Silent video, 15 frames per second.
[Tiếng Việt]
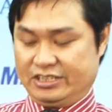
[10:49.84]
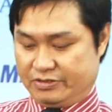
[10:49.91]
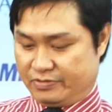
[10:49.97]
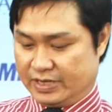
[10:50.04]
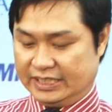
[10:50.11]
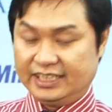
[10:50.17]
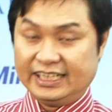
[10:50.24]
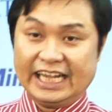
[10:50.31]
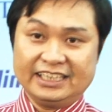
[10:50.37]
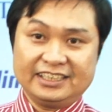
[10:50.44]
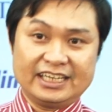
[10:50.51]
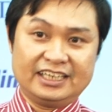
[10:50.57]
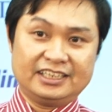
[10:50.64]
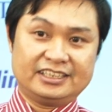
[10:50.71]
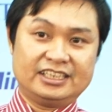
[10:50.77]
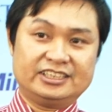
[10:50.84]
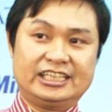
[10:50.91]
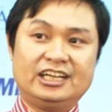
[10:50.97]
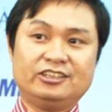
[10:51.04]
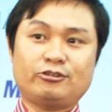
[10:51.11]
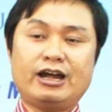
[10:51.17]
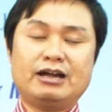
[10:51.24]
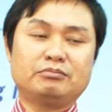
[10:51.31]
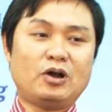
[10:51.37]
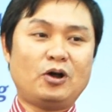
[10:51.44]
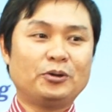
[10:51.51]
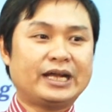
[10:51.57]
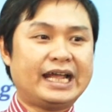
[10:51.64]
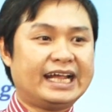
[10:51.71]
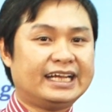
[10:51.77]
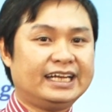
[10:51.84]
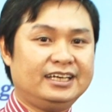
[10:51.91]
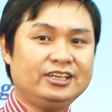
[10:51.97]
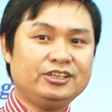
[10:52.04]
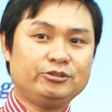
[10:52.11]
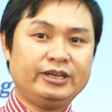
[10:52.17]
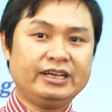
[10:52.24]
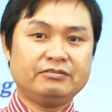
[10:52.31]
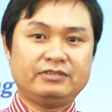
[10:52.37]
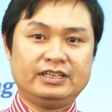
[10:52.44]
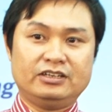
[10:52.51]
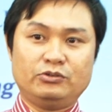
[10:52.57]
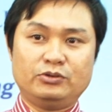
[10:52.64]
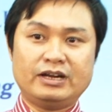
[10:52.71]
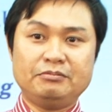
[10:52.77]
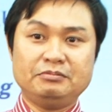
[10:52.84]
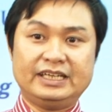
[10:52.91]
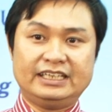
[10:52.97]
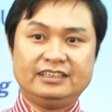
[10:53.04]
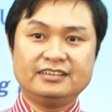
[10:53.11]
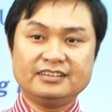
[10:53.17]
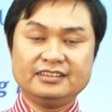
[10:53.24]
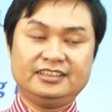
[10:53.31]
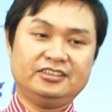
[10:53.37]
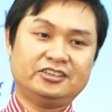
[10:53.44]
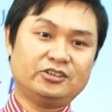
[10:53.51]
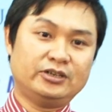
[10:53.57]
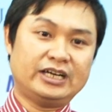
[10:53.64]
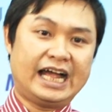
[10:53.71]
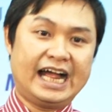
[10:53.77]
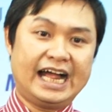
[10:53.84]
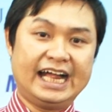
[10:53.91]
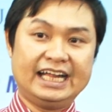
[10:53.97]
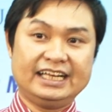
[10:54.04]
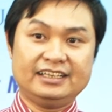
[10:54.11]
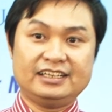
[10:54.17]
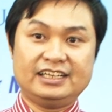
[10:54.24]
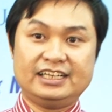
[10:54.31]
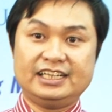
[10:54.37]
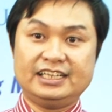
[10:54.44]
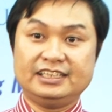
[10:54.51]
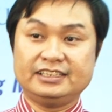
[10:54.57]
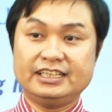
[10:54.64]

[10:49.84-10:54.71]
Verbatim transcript: và như vậy trên cơ sở toàn bộ các cái lý thuyết về nguồn gốc nhà nước như tôi đã à,